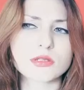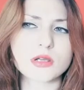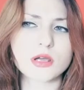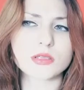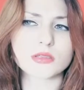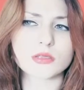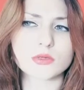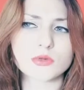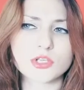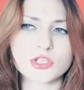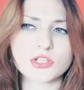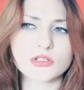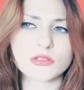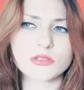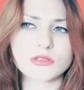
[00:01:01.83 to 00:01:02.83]
Странно,
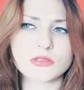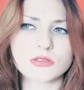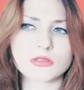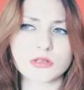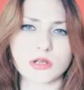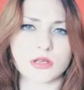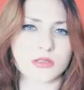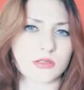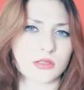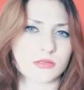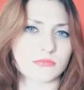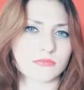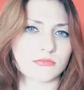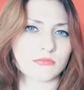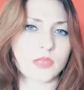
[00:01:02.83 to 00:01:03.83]
очень
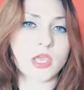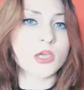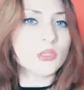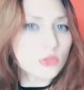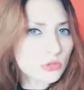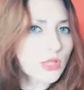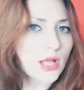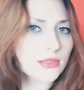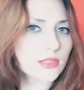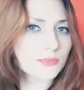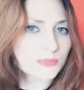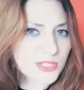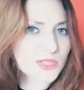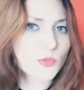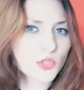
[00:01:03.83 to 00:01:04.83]
странно. Ну
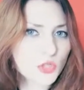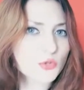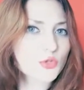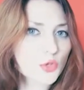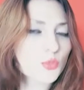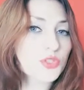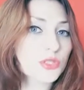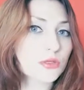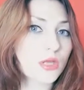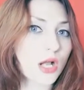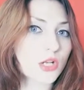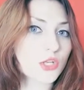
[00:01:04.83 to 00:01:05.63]
ладно, посмотрим, что будет